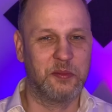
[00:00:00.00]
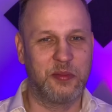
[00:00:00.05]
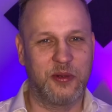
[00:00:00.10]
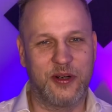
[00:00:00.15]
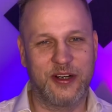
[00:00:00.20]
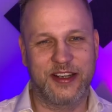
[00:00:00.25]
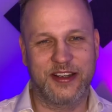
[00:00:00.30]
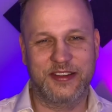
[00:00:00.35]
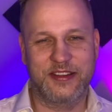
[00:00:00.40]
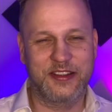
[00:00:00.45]

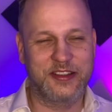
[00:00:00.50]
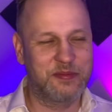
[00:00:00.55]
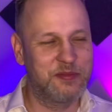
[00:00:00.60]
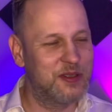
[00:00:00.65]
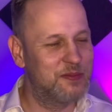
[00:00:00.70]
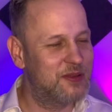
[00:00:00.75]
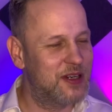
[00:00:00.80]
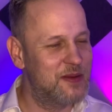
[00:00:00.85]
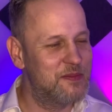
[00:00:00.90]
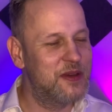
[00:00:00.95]
Boah, das ist mir
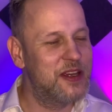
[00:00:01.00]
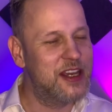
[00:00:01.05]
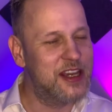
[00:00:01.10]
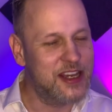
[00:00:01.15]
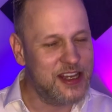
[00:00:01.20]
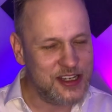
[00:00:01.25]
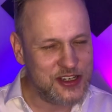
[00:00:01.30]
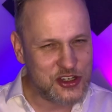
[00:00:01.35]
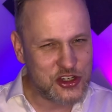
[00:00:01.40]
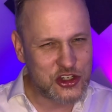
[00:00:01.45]
beim
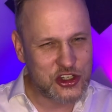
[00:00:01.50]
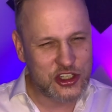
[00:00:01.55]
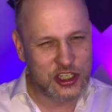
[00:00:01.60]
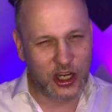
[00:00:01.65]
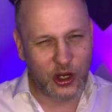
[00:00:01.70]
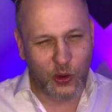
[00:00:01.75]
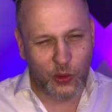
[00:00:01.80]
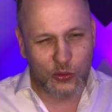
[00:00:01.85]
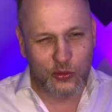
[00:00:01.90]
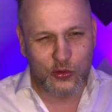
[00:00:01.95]

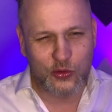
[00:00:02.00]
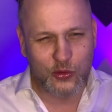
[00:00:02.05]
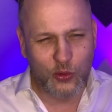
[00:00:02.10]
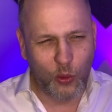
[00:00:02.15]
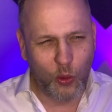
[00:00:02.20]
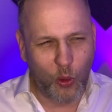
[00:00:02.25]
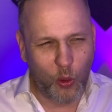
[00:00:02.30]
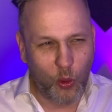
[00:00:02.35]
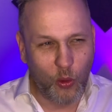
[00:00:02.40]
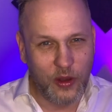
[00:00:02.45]
Hinschauen
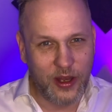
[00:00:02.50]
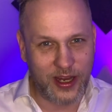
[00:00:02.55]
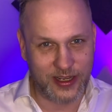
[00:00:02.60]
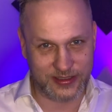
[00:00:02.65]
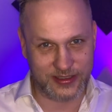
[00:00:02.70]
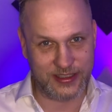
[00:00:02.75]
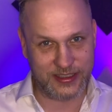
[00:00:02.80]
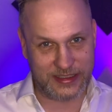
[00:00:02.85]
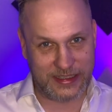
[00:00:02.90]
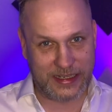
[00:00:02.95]
so
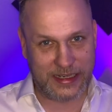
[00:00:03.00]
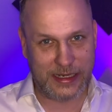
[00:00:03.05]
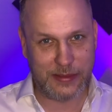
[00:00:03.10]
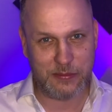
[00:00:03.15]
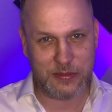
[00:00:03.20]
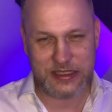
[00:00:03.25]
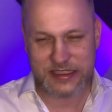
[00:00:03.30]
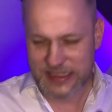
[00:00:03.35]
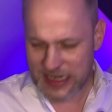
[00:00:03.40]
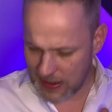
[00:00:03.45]

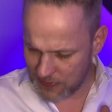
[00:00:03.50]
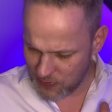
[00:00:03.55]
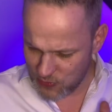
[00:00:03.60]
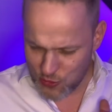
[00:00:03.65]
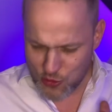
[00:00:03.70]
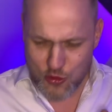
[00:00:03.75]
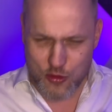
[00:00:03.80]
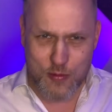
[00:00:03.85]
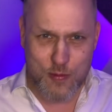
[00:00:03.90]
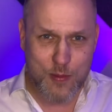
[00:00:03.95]
unangenehm. Ich habe
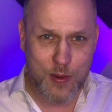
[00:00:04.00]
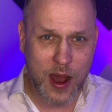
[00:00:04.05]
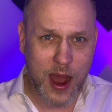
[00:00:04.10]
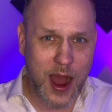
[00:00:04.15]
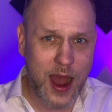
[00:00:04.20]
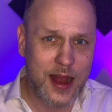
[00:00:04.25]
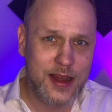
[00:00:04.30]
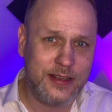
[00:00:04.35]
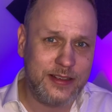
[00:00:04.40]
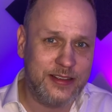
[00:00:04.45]

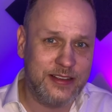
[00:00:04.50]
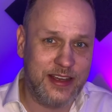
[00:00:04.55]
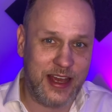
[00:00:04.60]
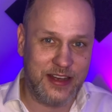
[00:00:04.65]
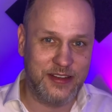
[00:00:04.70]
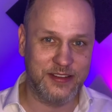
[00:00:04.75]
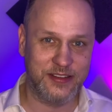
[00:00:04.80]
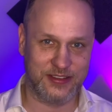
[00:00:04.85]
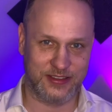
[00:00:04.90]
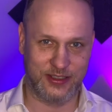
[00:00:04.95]
überall
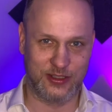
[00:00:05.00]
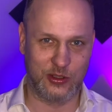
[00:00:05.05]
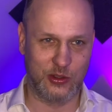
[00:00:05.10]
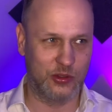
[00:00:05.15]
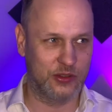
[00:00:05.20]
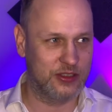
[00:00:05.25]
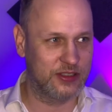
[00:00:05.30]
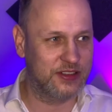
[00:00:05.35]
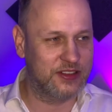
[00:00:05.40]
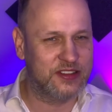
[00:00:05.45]

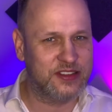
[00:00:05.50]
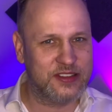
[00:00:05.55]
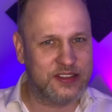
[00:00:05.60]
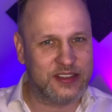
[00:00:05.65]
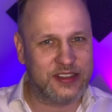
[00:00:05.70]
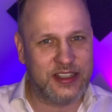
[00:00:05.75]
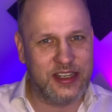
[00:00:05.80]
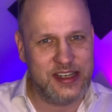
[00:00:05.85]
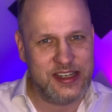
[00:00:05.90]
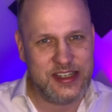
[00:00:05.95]
Gänsehaut. Es
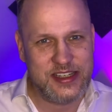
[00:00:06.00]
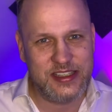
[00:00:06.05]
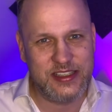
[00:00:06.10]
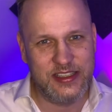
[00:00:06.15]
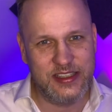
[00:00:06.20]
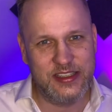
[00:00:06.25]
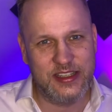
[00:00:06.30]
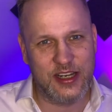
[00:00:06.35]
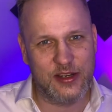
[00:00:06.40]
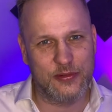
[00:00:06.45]
ist
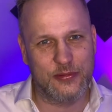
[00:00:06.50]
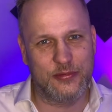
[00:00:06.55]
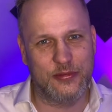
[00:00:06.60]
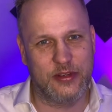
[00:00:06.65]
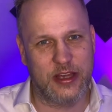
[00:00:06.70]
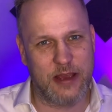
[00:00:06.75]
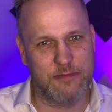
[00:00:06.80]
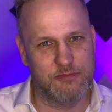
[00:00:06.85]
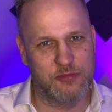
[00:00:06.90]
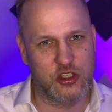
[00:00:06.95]
richtiger
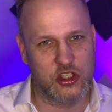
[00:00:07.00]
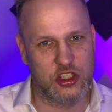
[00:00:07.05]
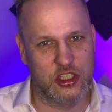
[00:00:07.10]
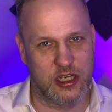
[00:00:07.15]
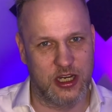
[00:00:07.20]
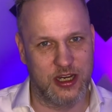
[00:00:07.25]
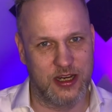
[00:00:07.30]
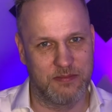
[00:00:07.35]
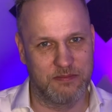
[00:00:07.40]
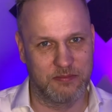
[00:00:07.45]

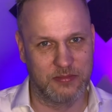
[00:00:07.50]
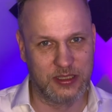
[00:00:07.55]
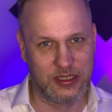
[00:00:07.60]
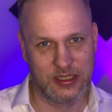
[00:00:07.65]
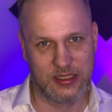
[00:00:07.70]
Fremdscham.